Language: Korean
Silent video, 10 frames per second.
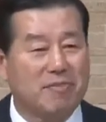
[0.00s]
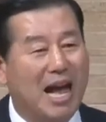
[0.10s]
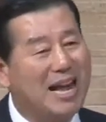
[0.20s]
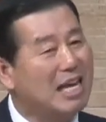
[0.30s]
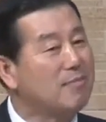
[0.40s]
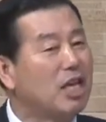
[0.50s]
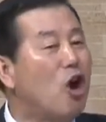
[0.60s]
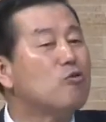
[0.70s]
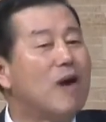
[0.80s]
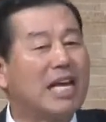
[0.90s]
하나님의
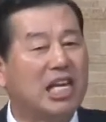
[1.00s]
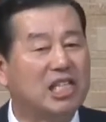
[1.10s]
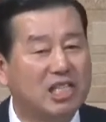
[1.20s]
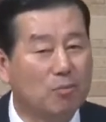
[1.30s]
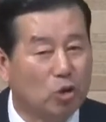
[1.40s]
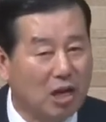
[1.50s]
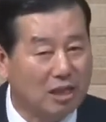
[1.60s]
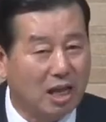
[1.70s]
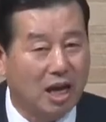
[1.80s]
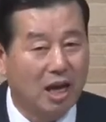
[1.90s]
영광에 이르지 못한다.